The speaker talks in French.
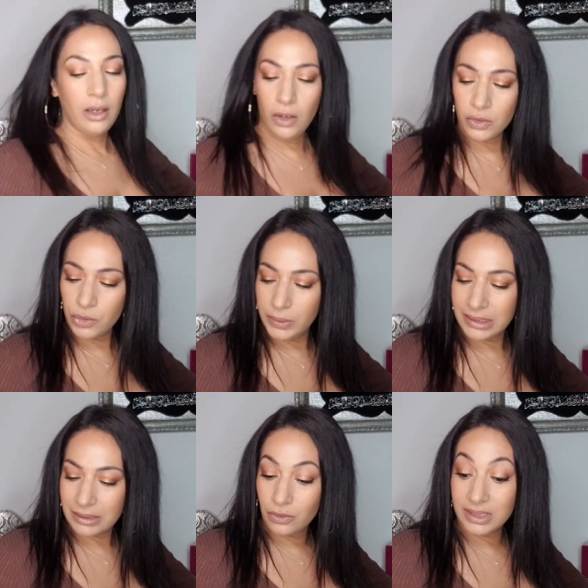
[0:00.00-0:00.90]

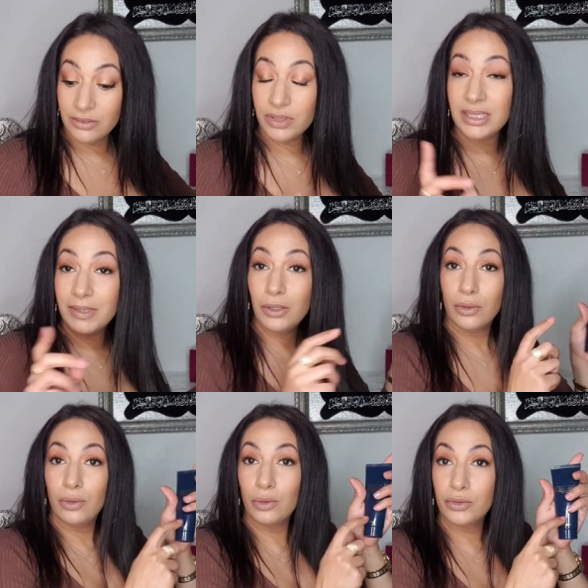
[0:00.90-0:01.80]
Ensuite, donc si vous aimez
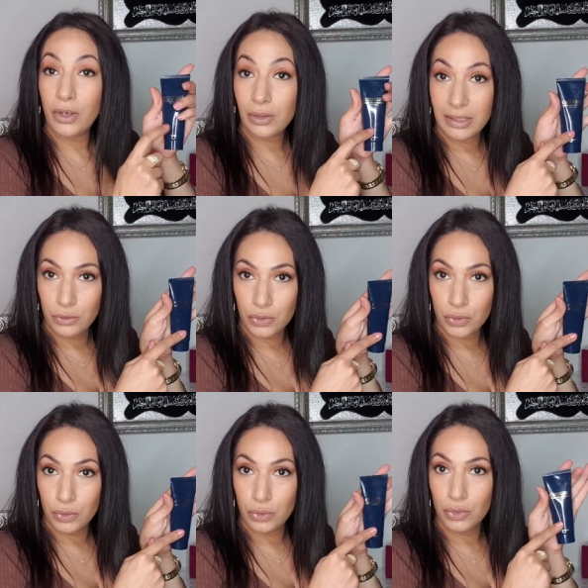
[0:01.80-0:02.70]
l'odeur de
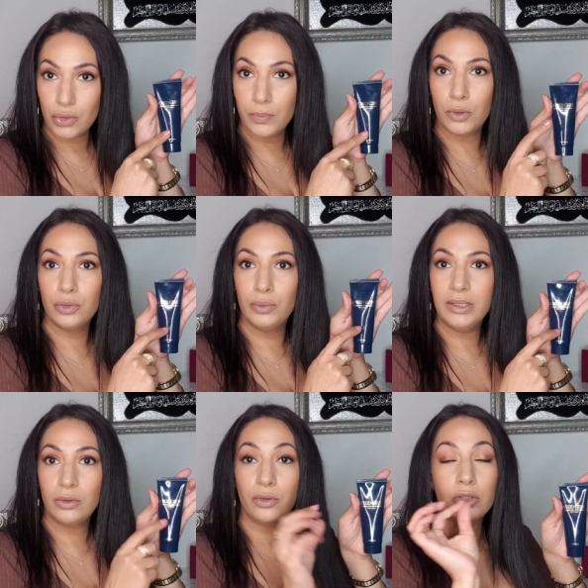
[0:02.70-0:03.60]
ce,
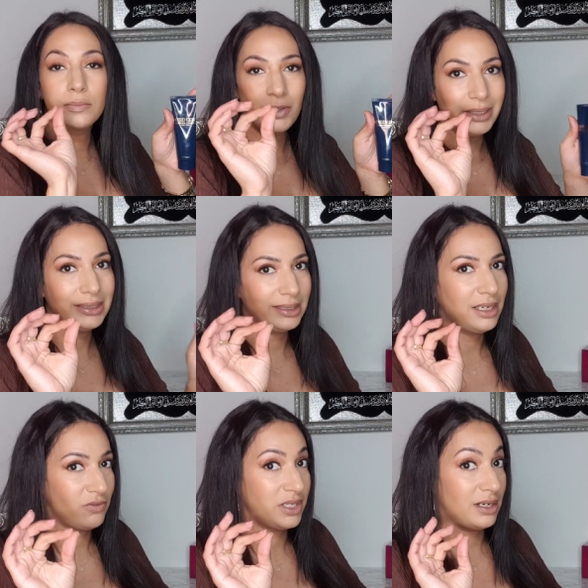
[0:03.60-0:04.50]
produit, euh, franchement,
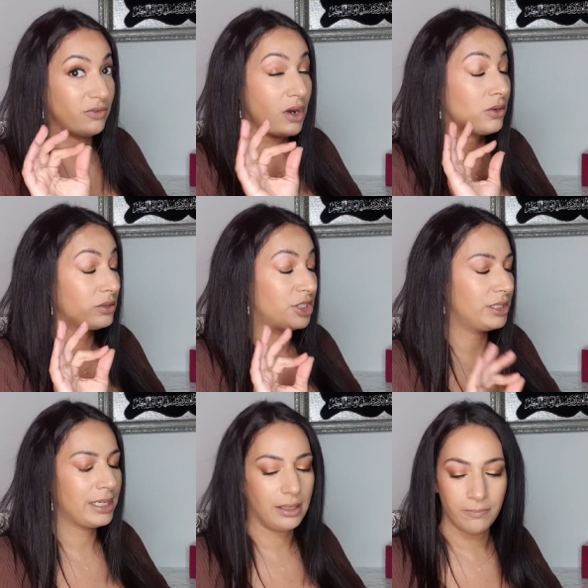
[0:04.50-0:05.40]
essayez, vous allez voir,
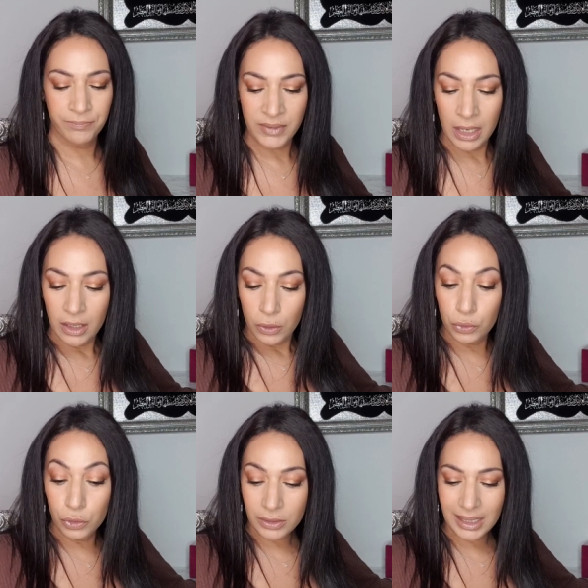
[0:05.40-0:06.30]
génial.
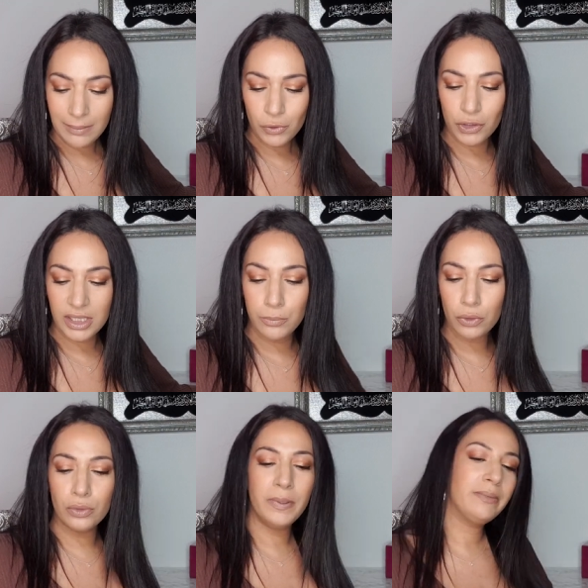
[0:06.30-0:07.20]
Une autre crème que j'ai
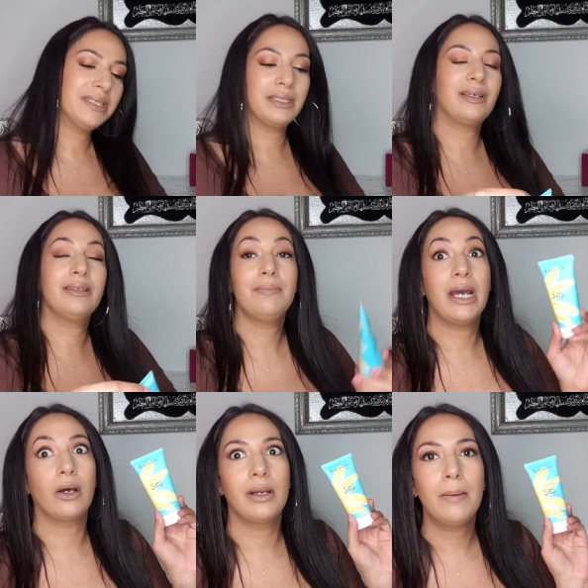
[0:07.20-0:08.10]
beaucoup aimée cette année, mais
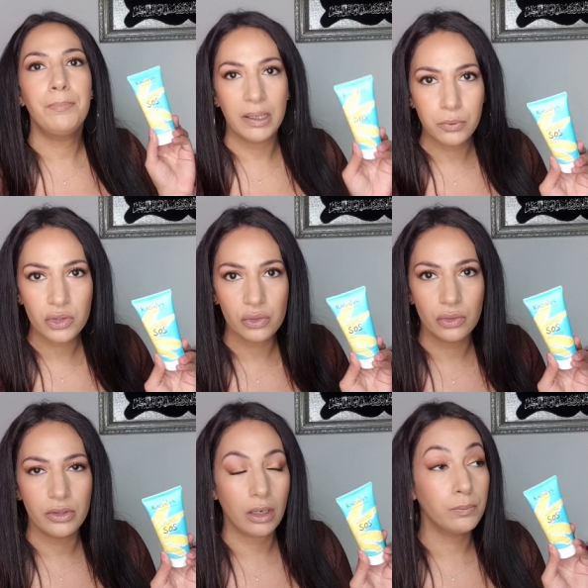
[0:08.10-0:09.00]
alors là, pas pour son
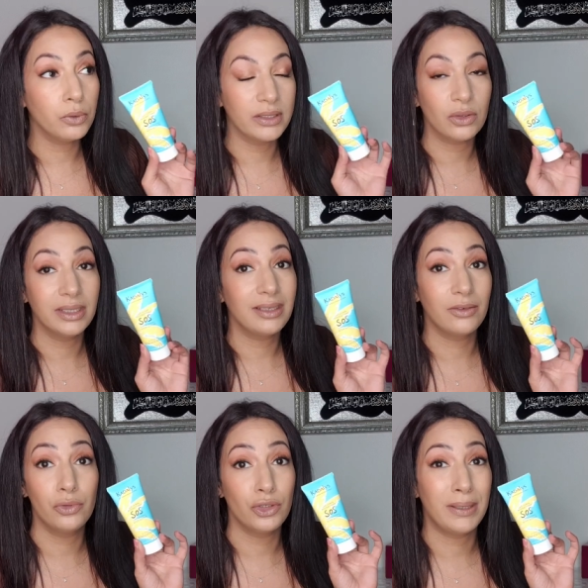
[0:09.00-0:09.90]
odeur, pour être honnête
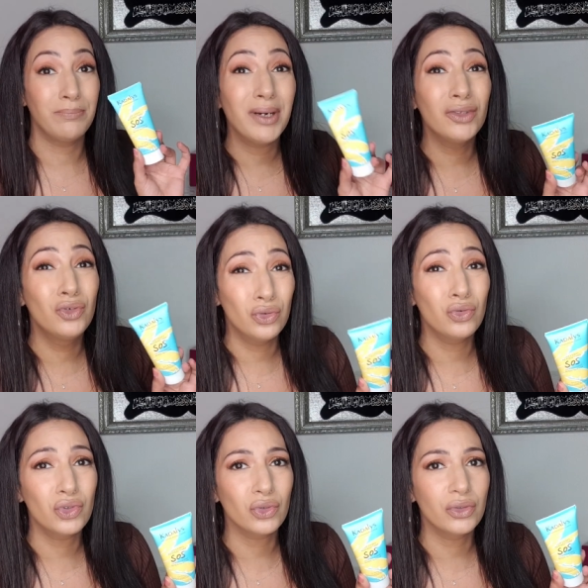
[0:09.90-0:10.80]
avec vous, je n'aime pas du
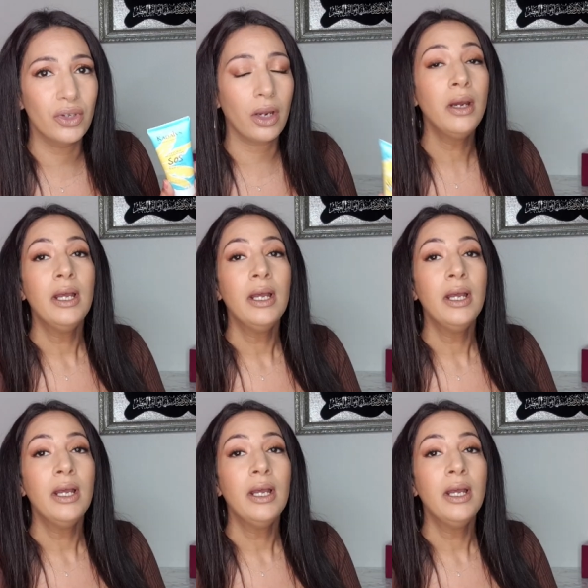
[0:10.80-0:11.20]
tout son odeur,